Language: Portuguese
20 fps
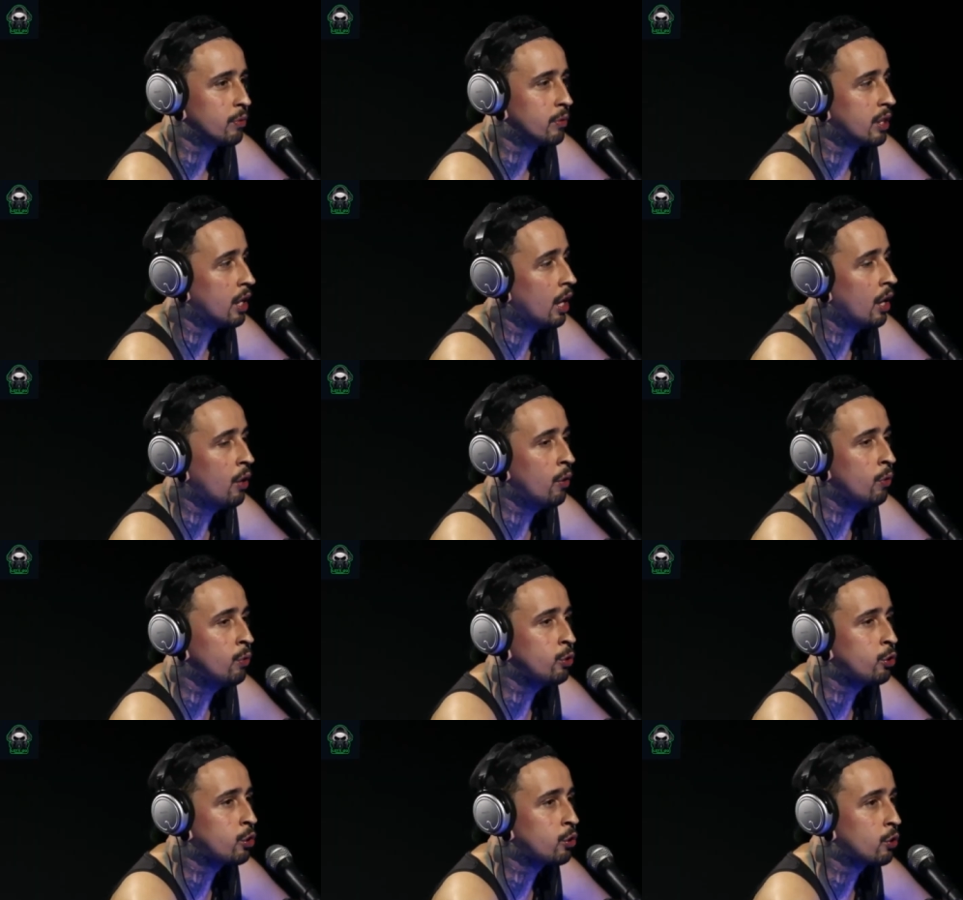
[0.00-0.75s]
É o não
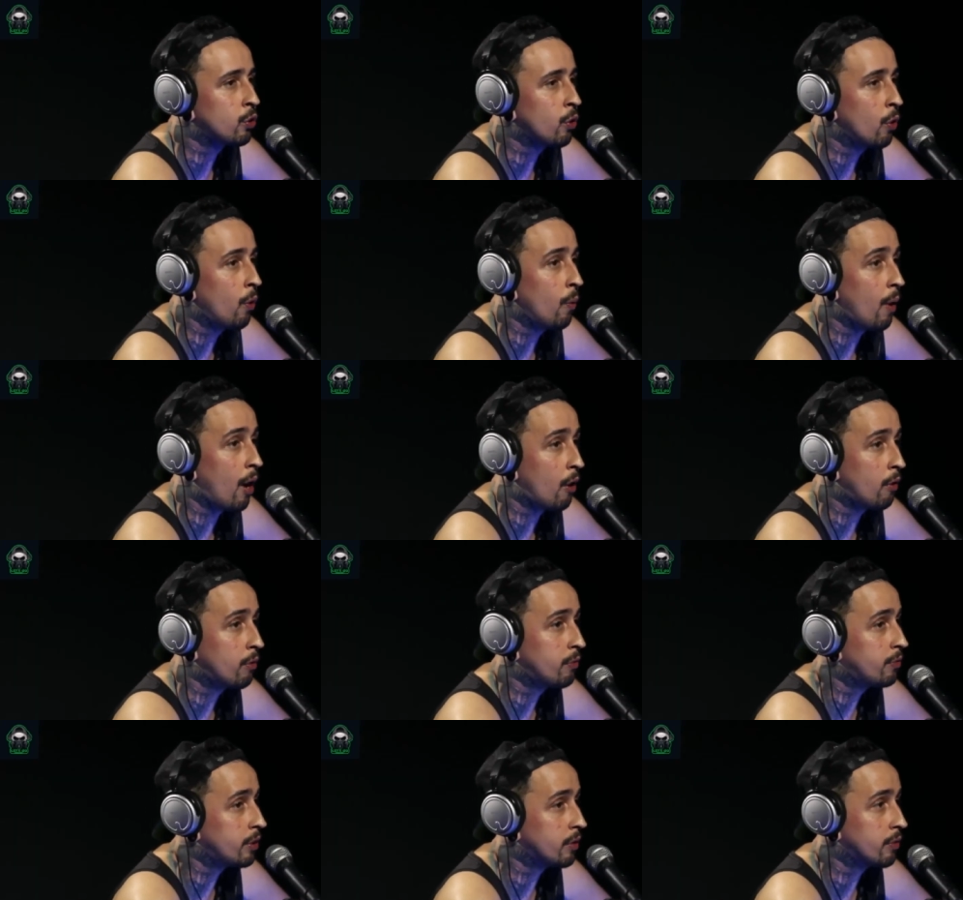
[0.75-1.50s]
o né? show ah,
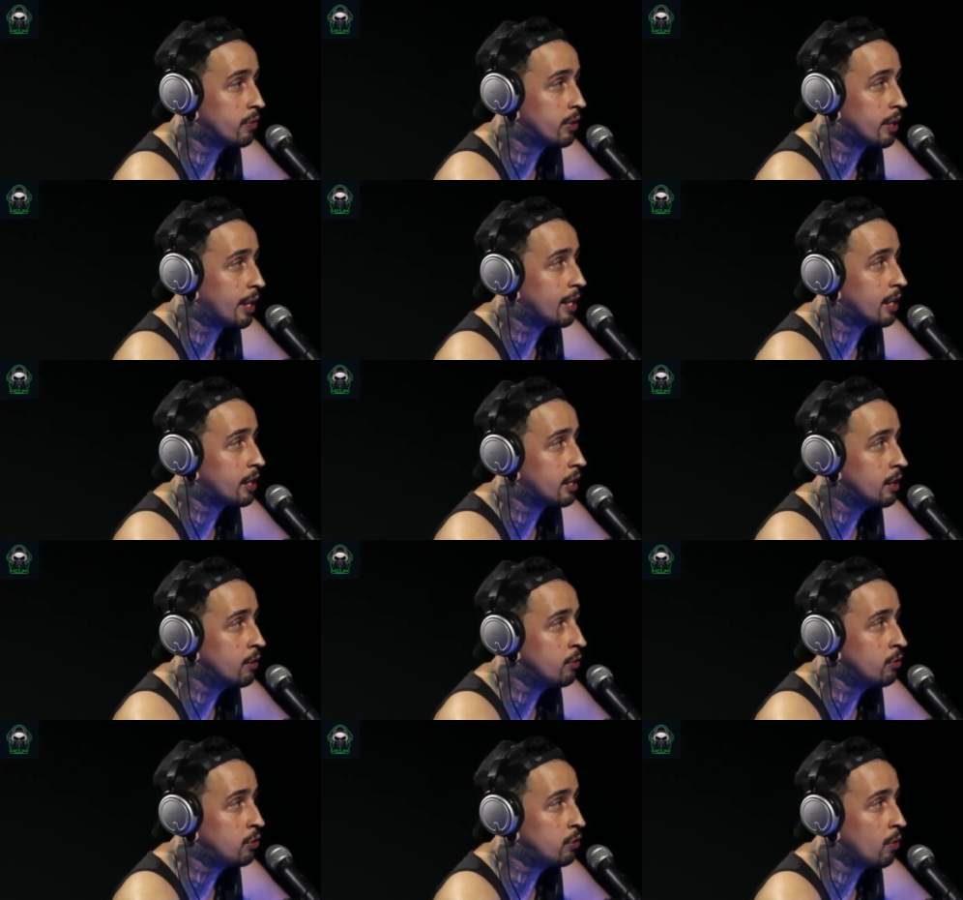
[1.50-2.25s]
ao vivo, não né? era
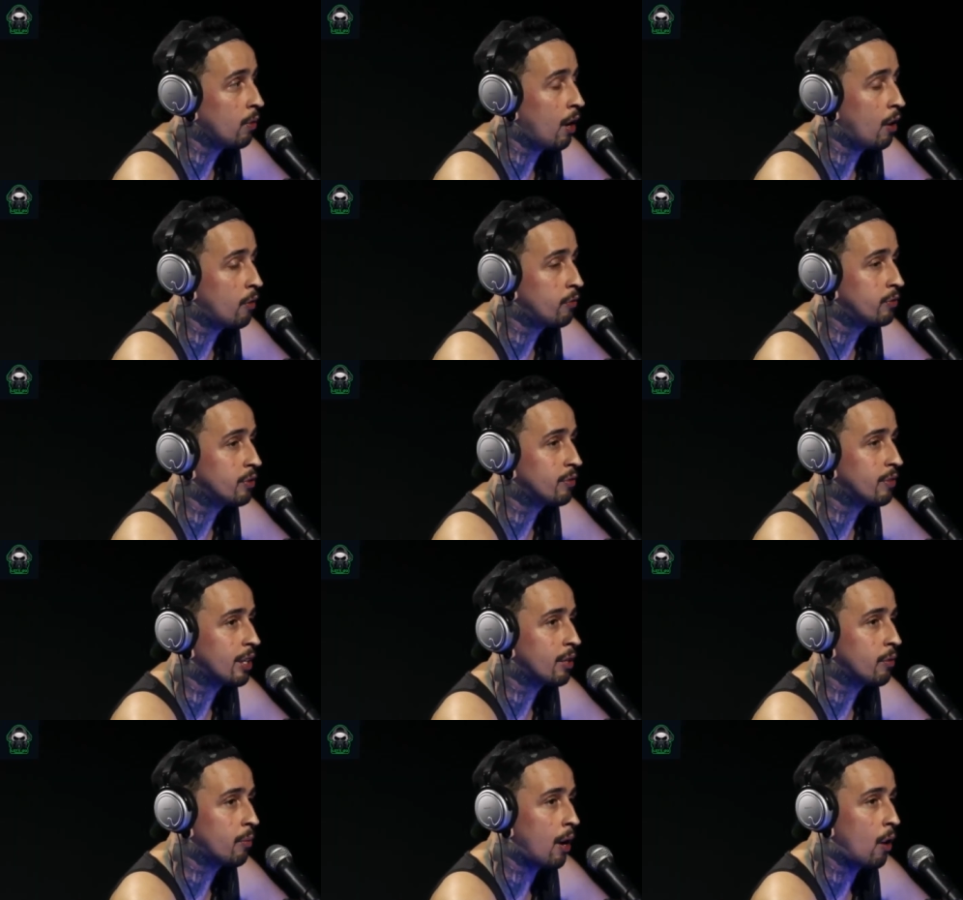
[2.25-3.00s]
nem o show ao
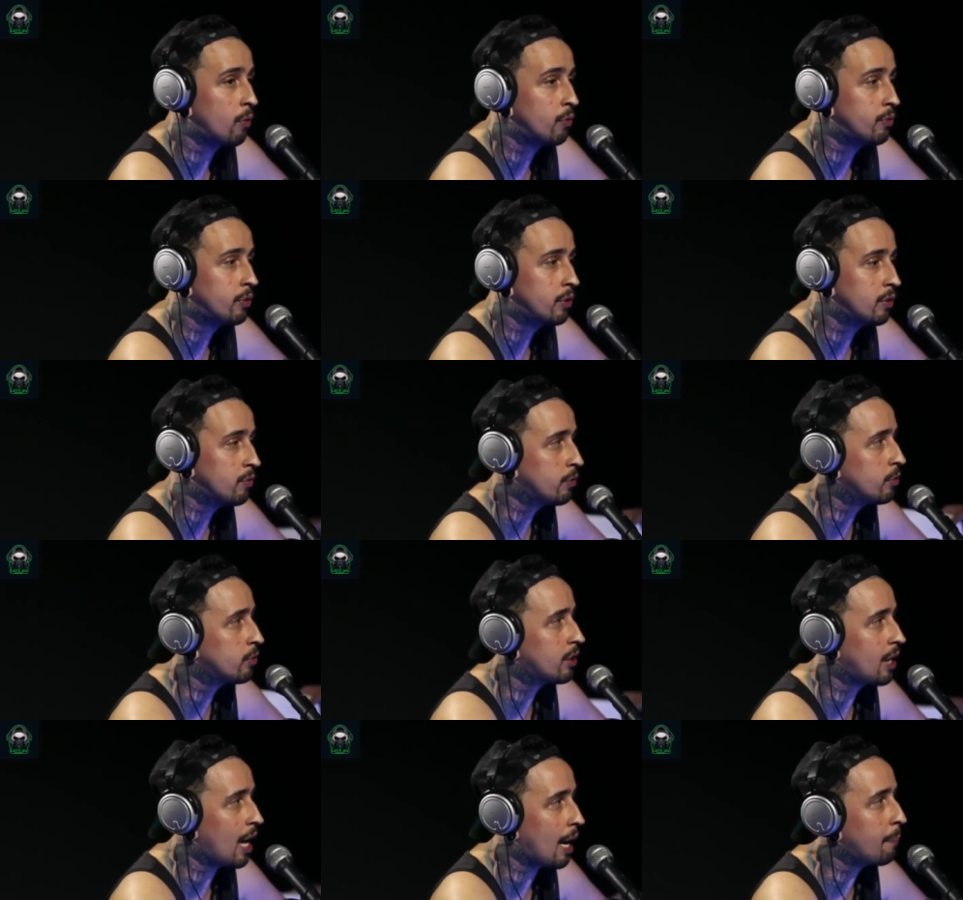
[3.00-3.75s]
vivo, era o ao
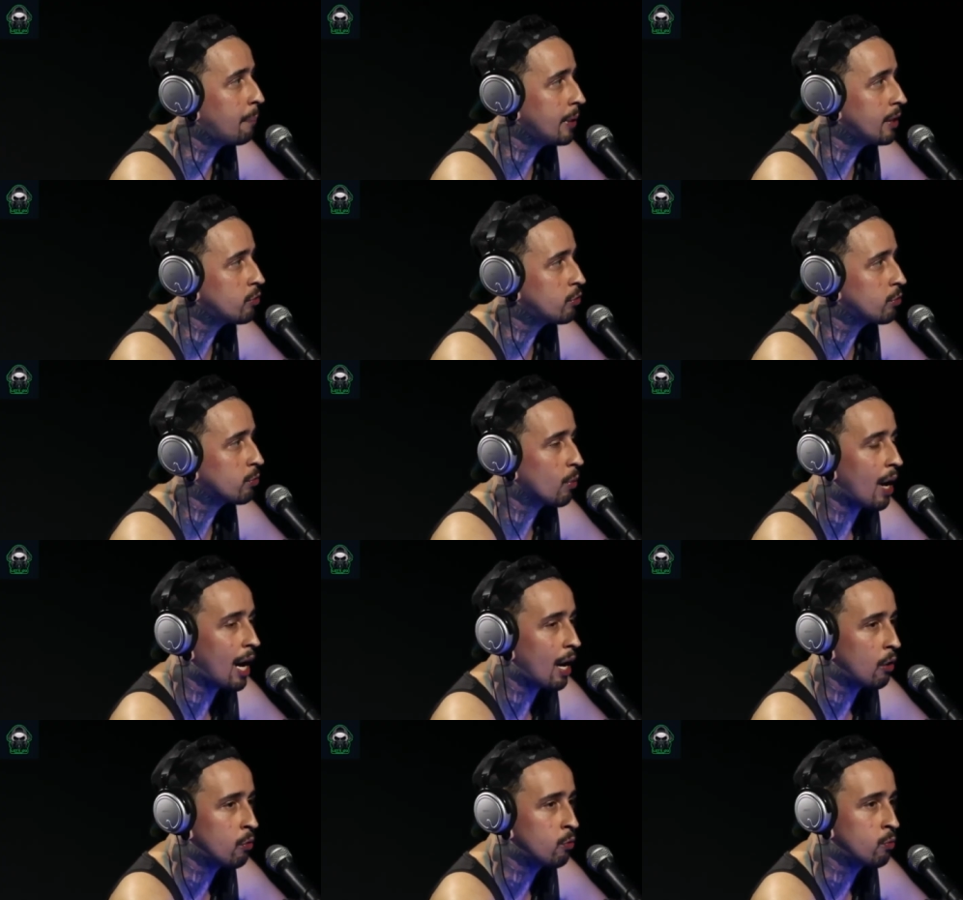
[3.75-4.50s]
vivo da
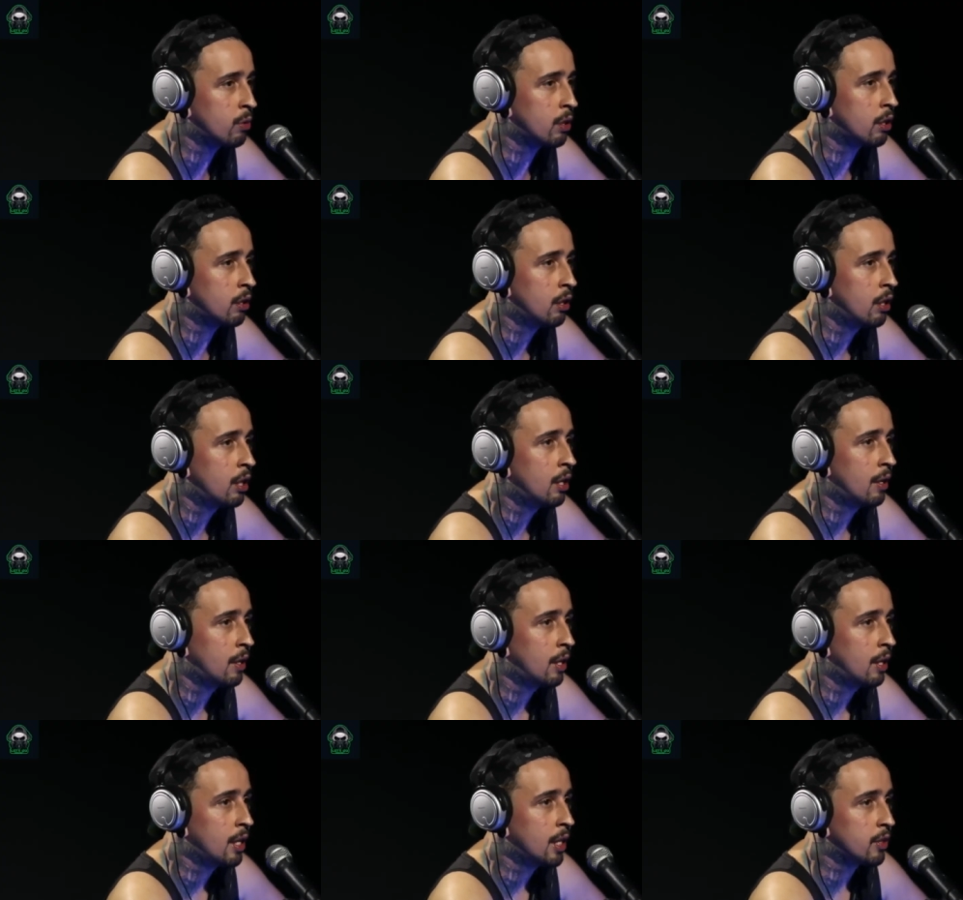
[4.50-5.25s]
pessoa, a rua.
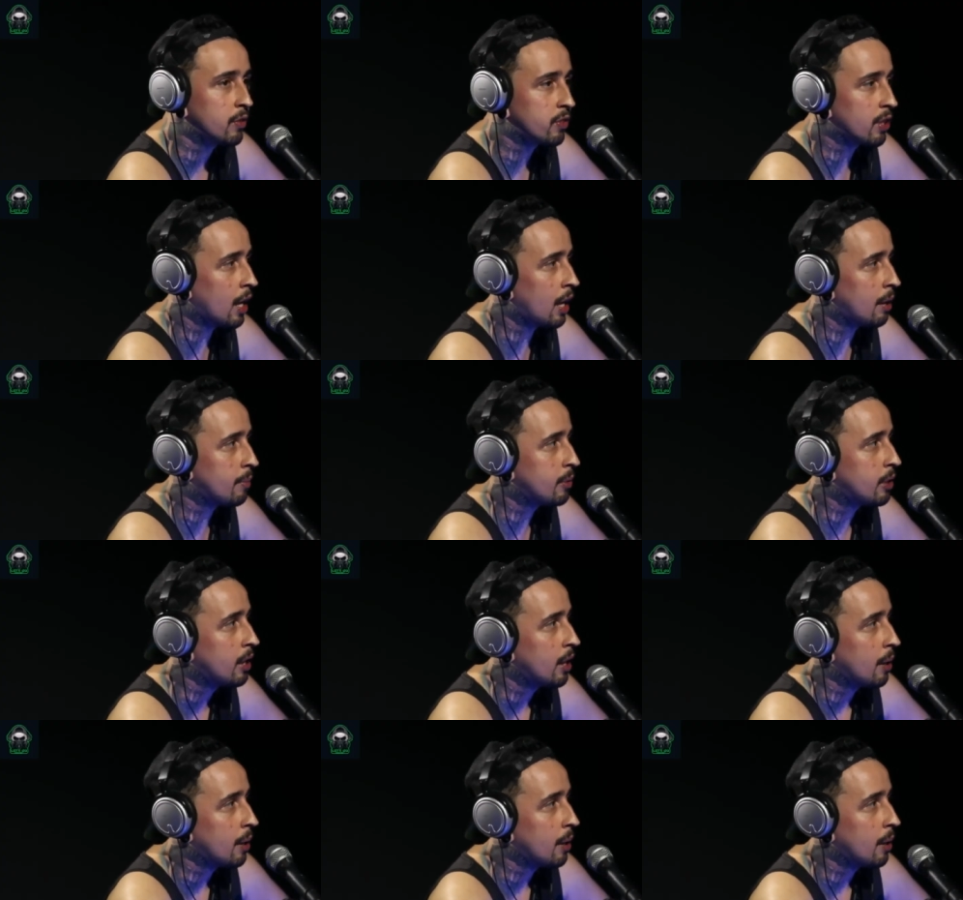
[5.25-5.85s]
Ah, sabe?